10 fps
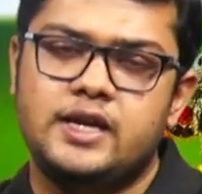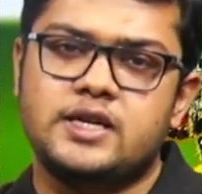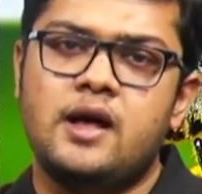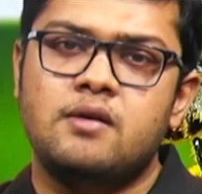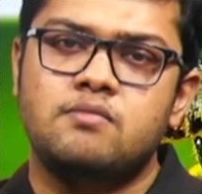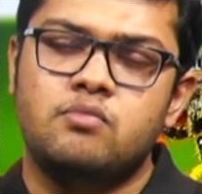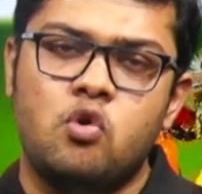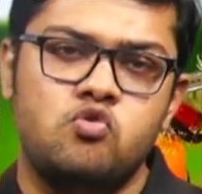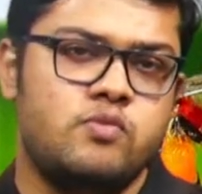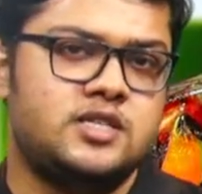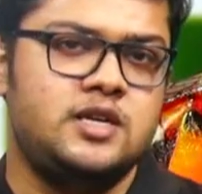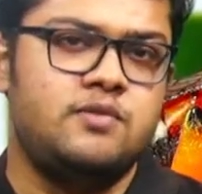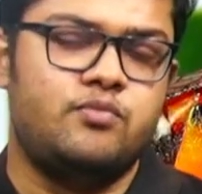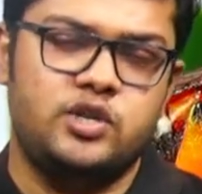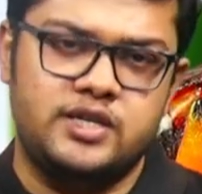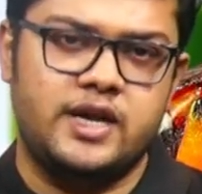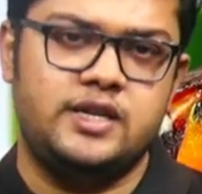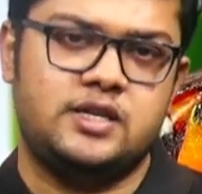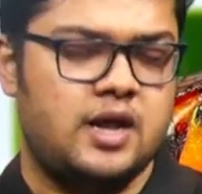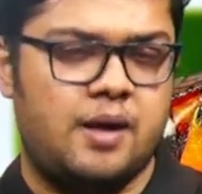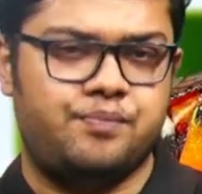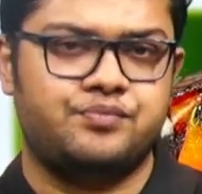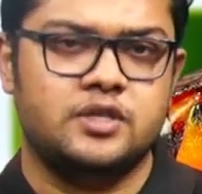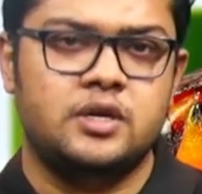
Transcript: এটা মৌমাছির বৈজ্ঞানিক নাম